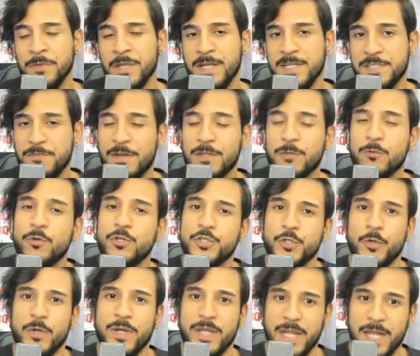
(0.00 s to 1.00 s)
Esse fator
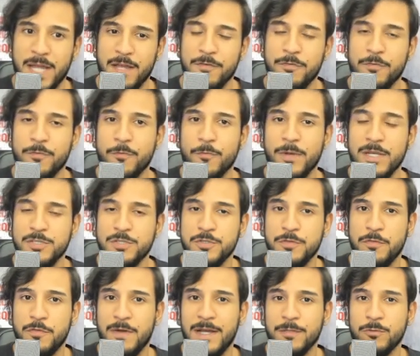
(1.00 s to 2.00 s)
geográfico, ele de
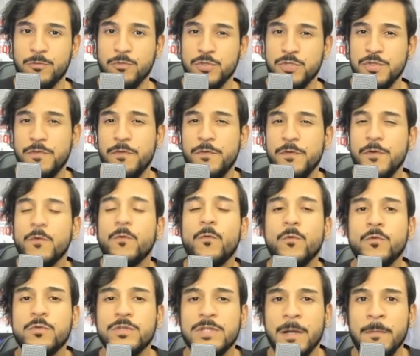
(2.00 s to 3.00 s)
fato
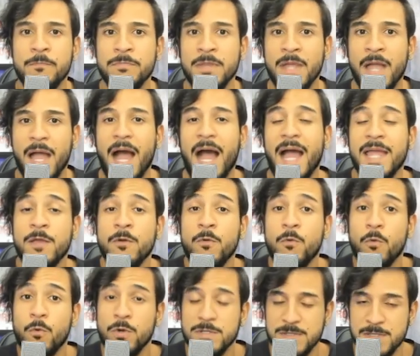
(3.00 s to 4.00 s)
dificulta a
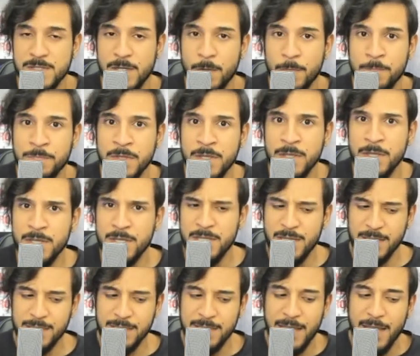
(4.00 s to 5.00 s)
incursão e
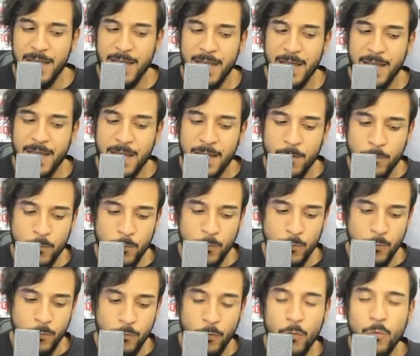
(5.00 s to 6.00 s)
até
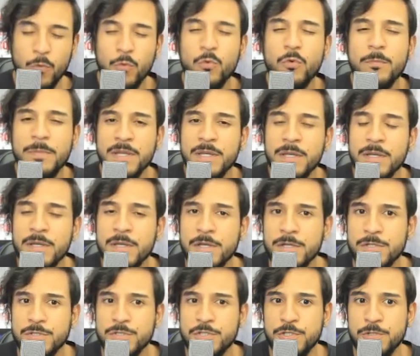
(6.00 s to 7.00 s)
o, o volume
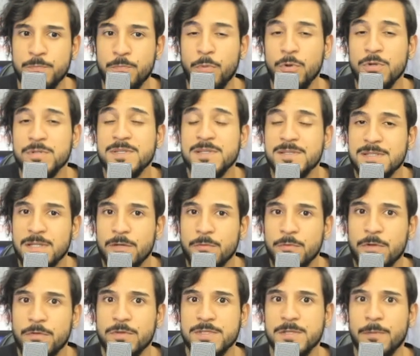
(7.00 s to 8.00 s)
de posição
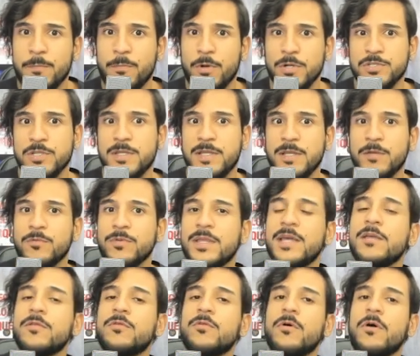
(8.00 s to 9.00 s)
que você pode ter no
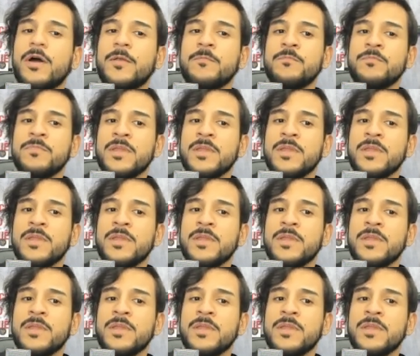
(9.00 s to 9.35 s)
território.